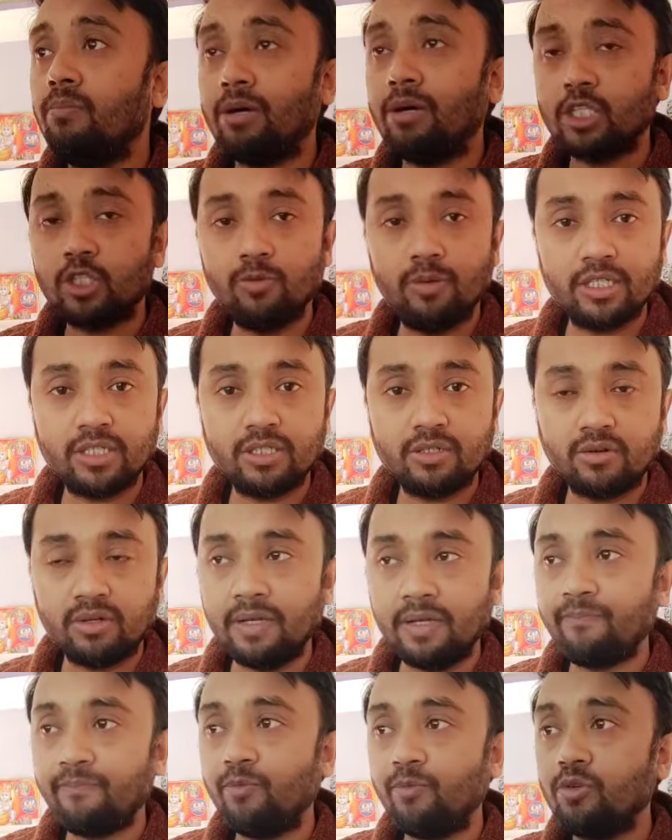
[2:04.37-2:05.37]
বসবাস
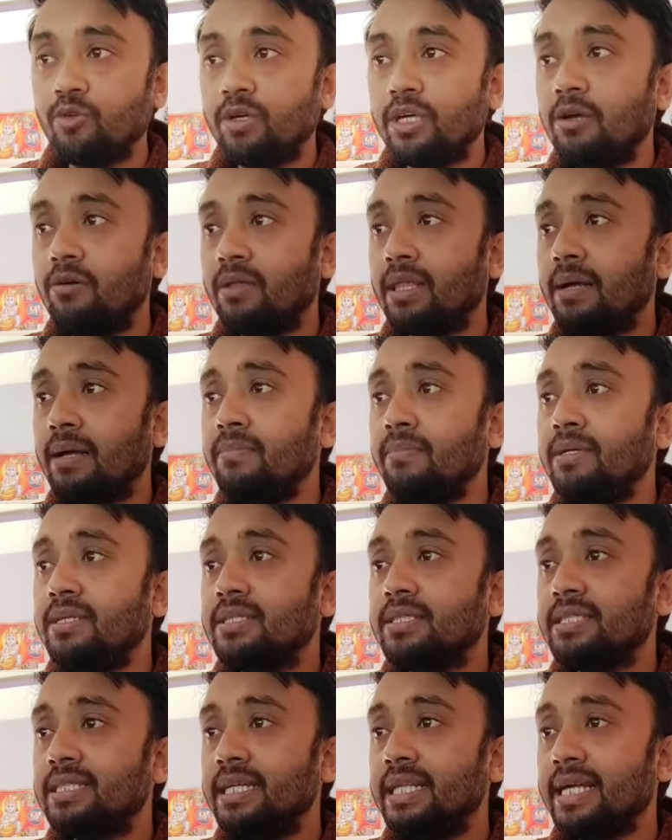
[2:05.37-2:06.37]
করে তো কি করলাম
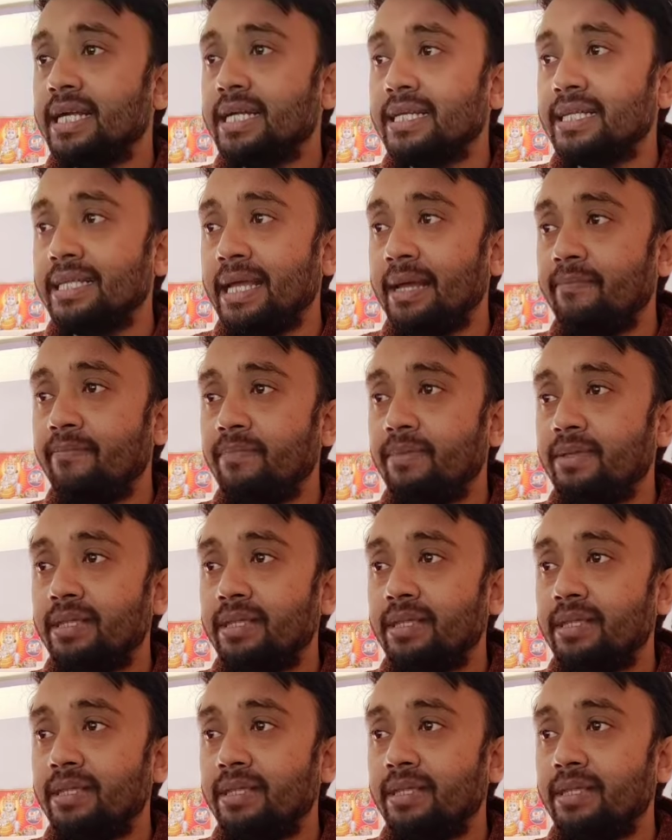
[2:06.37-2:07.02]
সিলেক্ট নেম